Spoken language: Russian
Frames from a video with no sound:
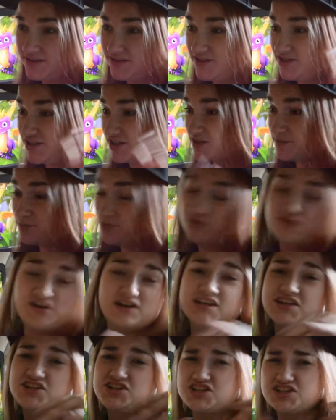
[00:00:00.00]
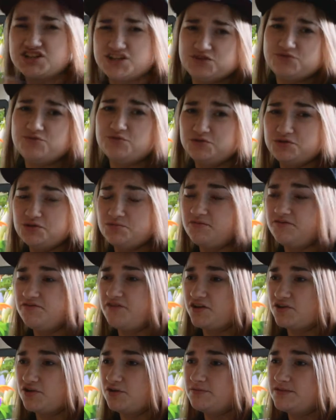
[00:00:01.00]
Через, буквально через секунду мы
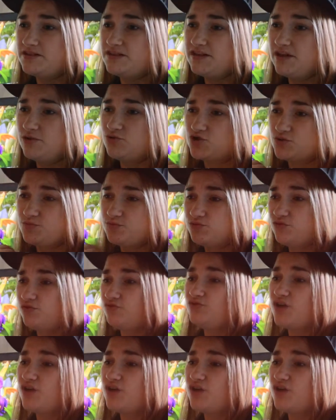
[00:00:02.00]
вернемся, я уже буду в